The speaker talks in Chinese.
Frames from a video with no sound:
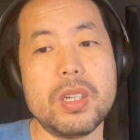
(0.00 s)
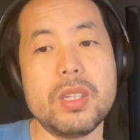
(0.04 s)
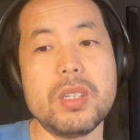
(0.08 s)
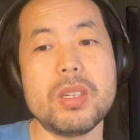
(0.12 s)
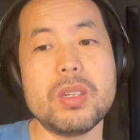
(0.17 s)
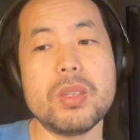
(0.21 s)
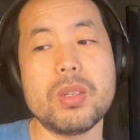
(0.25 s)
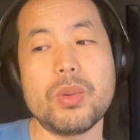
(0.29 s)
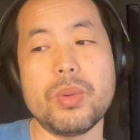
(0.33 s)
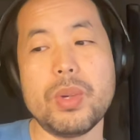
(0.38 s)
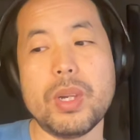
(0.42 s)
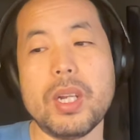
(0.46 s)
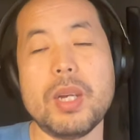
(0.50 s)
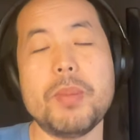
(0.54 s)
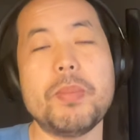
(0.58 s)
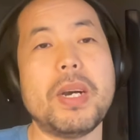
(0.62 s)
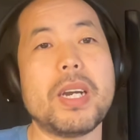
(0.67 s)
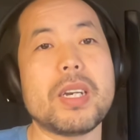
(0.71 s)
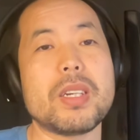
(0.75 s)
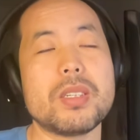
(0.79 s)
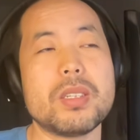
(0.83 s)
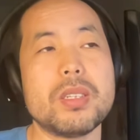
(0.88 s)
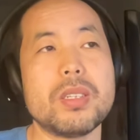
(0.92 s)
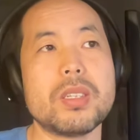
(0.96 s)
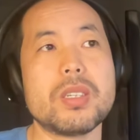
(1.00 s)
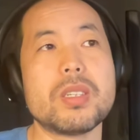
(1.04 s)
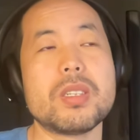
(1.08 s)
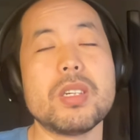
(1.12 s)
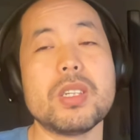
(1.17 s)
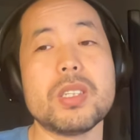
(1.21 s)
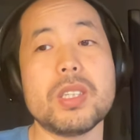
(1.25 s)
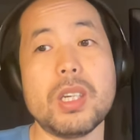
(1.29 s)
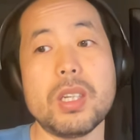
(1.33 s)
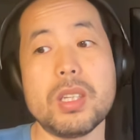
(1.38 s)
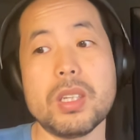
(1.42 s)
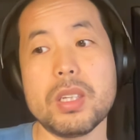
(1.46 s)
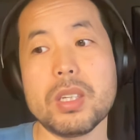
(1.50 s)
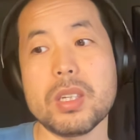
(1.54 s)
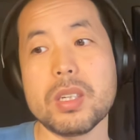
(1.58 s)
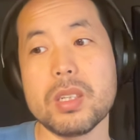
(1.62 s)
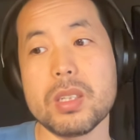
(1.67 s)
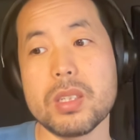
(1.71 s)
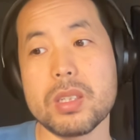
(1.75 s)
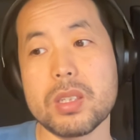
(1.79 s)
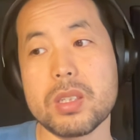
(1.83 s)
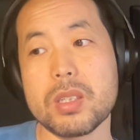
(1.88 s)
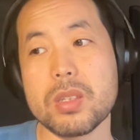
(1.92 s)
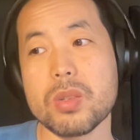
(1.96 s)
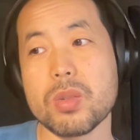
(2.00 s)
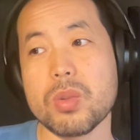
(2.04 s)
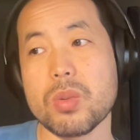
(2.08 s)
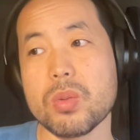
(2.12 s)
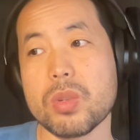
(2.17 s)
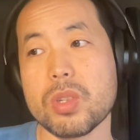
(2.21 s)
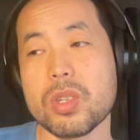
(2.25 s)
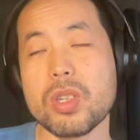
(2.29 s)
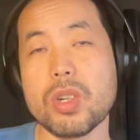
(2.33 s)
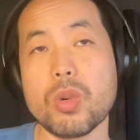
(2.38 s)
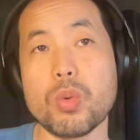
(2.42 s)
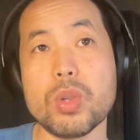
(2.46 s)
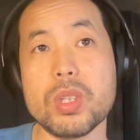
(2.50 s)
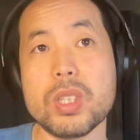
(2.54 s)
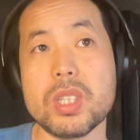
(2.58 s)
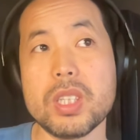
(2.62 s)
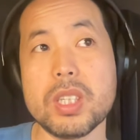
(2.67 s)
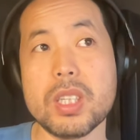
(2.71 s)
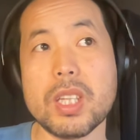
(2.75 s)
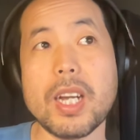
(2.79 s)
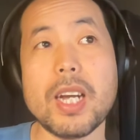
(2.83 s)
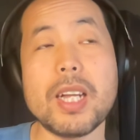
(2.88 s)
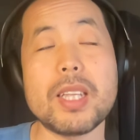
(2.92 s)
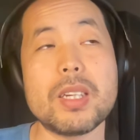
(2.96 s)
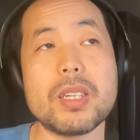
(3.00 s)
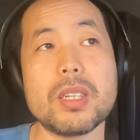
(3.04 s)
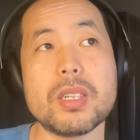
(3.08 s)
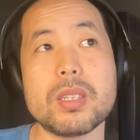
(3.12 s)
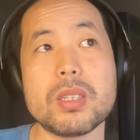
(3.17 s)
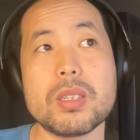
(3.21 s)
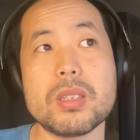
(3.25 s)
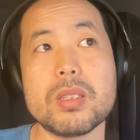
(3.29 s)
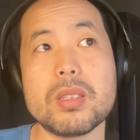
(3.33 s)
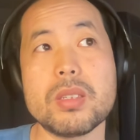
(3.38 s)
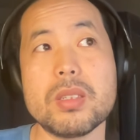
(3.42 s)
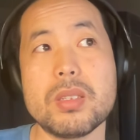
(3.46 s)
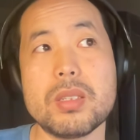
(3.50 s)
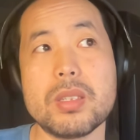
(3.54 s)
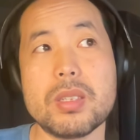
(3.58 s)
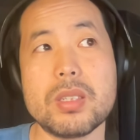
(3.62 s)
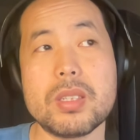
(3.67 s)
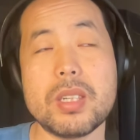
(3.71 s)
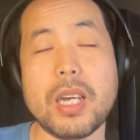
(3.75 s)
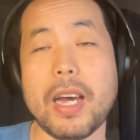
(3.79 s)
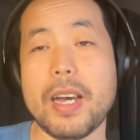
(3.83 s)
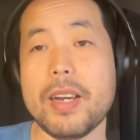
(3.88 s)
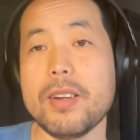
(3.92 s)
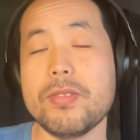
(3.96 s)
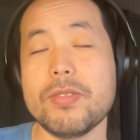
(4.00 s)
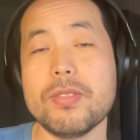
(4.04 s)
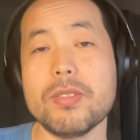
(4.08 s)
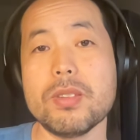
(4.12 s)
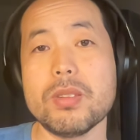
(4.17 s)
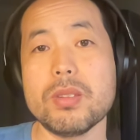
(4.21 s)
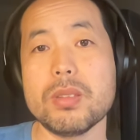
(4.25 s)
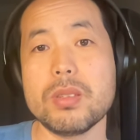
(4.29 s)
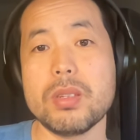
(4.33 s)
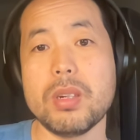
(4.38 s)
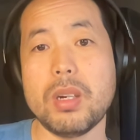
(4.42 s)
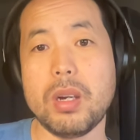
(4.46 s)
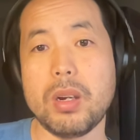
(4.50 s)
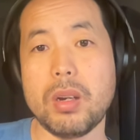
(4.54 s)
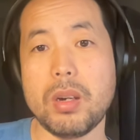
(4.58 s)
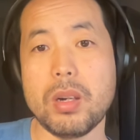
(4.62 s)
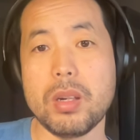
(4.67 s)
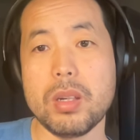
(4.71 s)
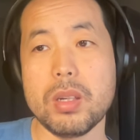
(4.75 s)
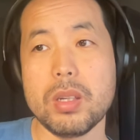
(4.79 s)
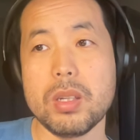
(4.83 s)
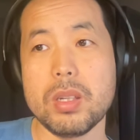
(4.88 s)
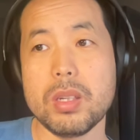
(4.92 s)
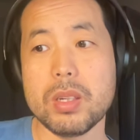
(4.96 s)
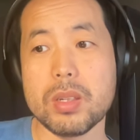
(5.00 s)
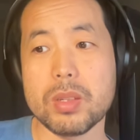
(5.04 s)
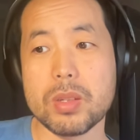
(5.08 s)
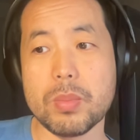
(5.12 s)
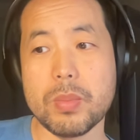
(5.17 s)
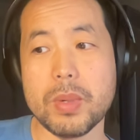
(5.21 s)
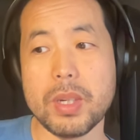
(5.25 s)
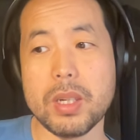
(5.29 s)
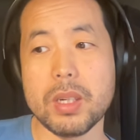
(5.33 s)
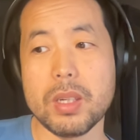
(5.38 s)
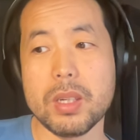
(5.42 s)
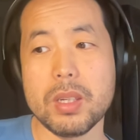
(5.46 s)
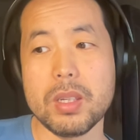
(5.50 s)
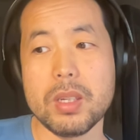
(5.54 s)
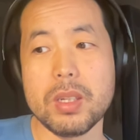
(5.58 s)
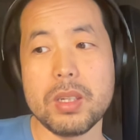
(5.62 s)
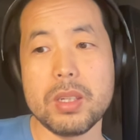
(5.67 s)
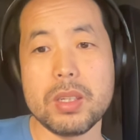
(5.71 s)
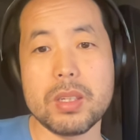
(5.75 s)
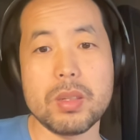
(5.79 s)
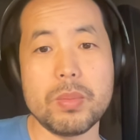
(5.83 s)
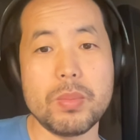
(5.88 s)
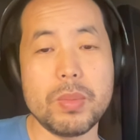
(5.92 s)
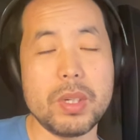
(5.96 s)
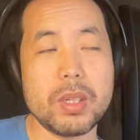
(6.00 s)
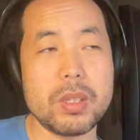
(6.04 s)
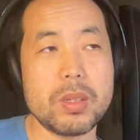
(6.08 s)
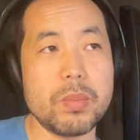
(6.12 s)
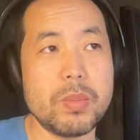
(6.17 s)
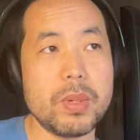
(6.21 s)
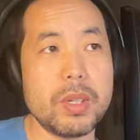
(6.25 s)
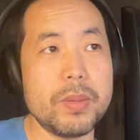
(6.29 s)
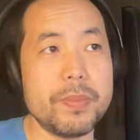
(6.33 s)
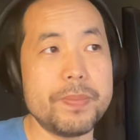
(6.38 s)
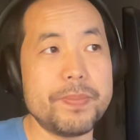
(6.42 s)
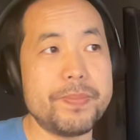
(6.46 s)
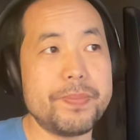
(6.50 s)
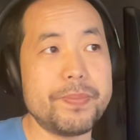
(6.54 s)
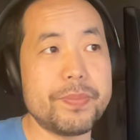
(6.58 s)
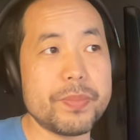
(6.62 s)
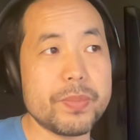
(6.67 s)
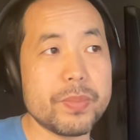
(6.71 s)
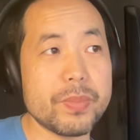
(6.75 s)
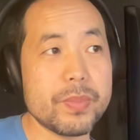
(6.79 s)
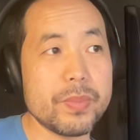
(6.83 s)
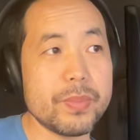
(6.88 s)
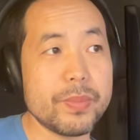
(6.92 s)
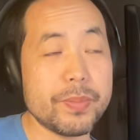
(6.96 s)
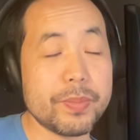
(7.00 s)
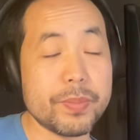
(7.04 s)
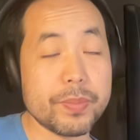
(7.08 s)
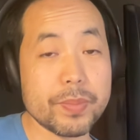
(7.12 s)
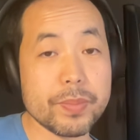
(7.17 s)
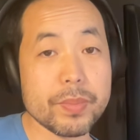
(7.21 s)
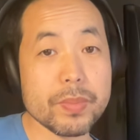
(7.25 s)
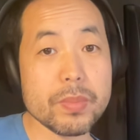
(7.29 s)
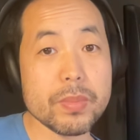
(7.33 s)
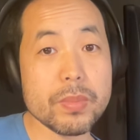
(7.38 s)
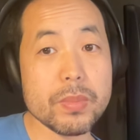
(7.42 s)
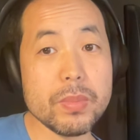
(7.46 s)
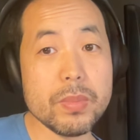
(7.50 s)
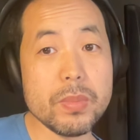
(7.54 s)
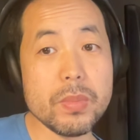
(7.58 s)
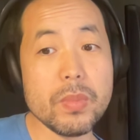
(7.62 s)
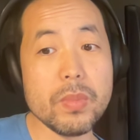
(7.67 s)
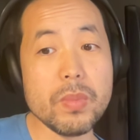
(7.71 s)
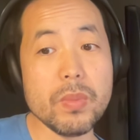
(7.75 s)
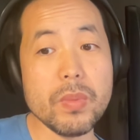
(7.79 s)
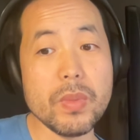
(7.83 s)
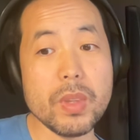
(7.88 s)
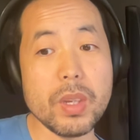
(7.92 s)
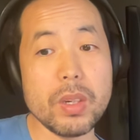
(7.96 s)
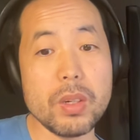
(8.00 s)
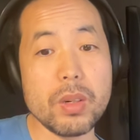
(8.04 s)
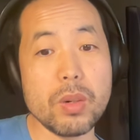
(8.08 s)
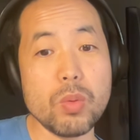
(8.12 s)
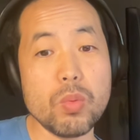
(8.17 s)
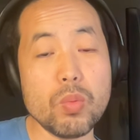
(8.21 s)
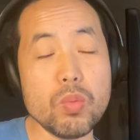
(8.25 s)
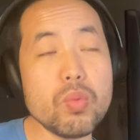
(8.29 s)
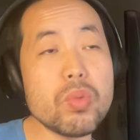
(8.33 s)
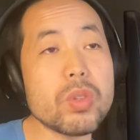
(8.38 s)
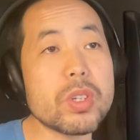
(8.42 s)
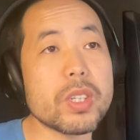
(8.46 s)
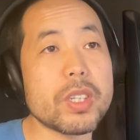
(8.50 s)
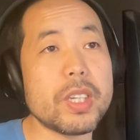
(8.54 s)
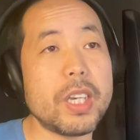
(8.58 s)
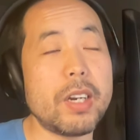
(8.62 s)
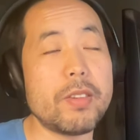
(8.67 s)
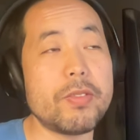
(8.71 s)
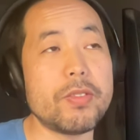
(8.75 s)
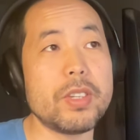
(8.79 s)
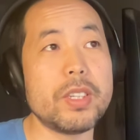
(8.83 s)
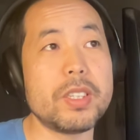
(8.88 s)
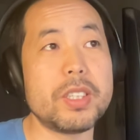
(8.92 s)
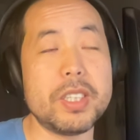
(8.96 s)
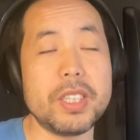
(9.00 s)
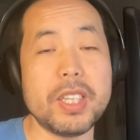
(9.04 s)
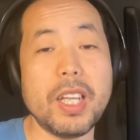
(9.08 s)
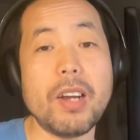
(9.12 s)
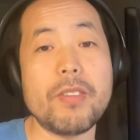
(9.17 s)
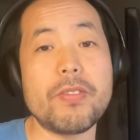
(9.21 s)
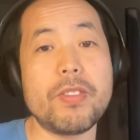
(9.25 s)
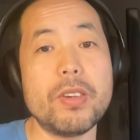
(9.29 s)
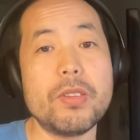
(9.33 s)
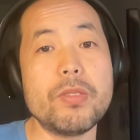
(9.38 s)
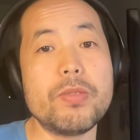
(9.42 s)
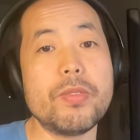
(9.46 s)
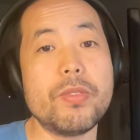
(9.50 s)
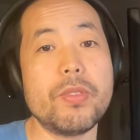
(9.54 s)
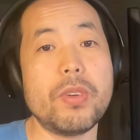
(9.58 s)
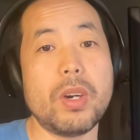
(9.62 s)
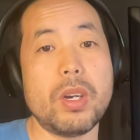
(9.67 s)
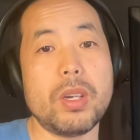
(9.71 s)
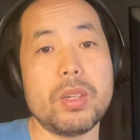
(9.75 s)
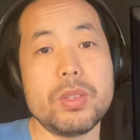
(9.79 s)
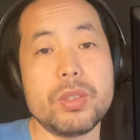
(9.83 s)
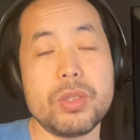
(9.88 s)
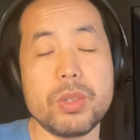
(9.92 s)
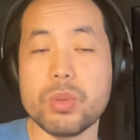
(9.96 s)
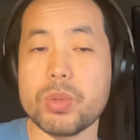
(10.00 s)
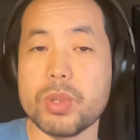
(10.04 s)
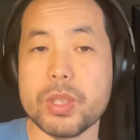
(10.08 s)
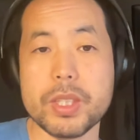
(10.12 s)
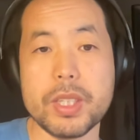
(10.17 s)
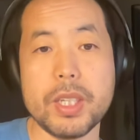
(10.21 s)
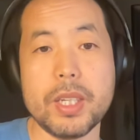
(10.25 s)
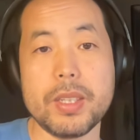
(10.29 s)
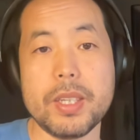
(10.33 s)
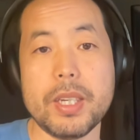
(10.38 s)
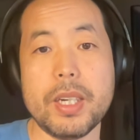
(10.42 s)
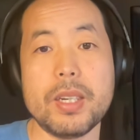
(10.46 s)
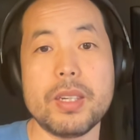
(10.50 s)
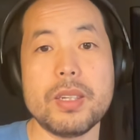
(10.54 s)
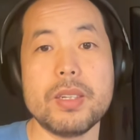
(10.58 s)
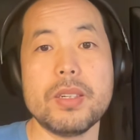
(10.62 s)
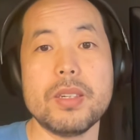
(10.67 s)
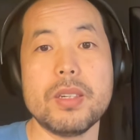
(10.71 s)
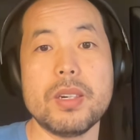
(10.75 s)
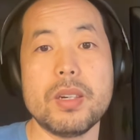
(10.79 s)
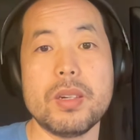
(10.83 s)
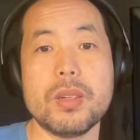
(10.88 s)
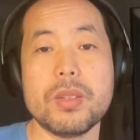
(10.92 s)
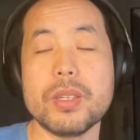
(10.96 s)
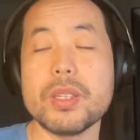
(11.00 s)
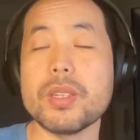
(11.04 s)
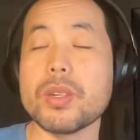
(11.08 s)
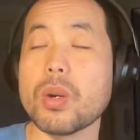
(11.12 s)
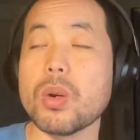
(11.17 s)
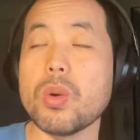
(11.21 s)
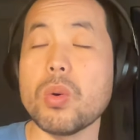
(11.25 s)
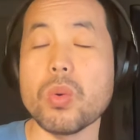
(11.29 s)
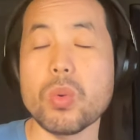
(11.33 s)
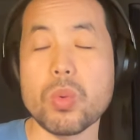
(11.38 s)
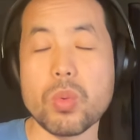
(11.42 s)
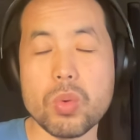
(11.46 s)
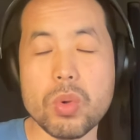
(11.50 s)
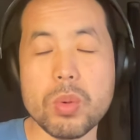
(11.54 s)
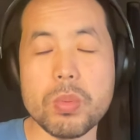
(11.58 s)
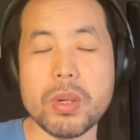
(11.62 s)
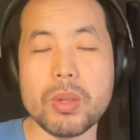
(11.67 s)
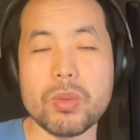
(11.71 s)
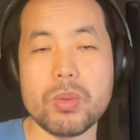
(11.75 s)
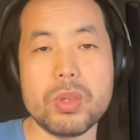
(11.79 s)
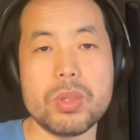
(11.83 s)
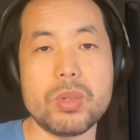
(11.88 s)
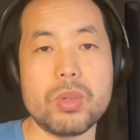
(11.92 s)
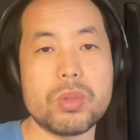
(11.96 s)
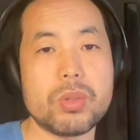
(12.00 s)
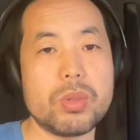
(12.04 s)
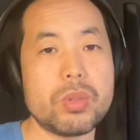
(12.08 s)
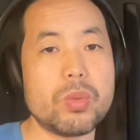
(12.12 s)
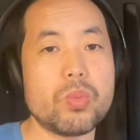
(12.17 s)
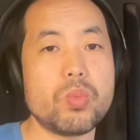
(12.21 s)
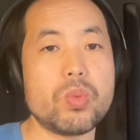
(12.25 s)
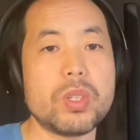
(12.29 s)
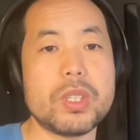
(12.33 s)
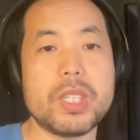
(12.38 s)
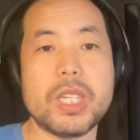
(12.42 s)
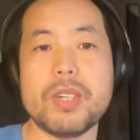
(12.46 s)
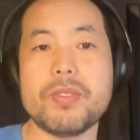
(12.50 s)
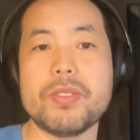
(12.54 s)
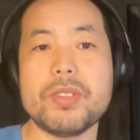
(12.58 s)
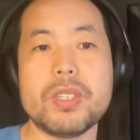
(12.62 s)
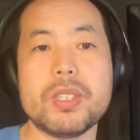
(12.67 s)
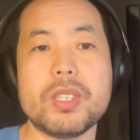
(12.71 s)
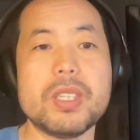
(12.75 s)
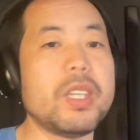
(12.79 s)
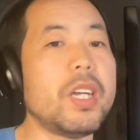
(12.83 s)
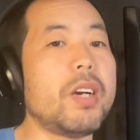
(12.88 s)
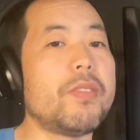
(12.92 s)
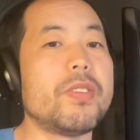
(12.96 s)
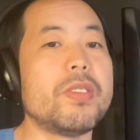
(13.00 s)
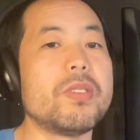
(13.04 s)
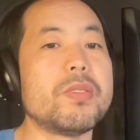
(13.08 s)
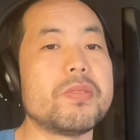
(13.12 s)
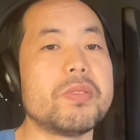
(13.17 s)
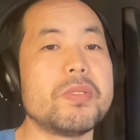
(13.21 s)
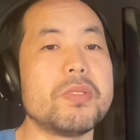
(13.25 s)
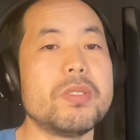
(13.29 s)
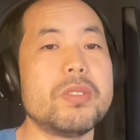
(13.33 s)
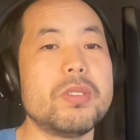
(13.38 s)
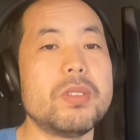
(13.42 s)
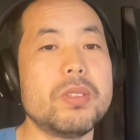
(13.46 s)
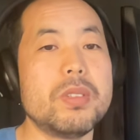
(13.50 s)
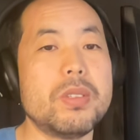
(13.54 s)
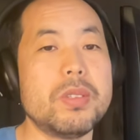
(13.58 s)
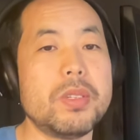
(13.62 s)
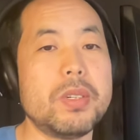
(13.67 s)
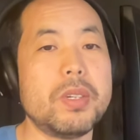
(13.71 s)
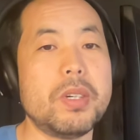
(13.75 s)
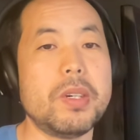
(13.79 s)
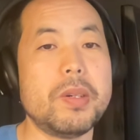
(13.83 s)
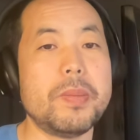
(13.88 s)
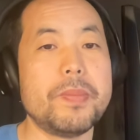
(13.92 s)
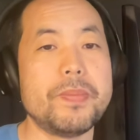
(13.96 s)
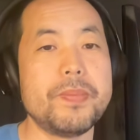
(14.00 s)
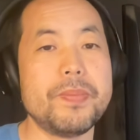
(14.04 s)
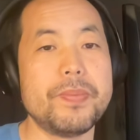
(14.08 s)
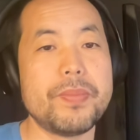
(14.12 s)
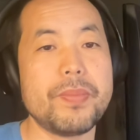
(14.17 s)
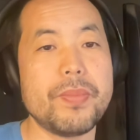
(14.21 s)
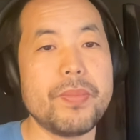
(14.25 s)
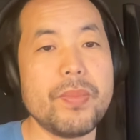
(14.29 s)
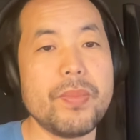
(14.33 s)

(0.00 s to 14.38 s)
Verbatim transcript: 真正的原来马克思设想的一个这种社会极大的财富，什么什么什么，嗯，物质财富的极大丰富啊，就是现在啊，以后过不了多久就是物质财富的极大丰富啊，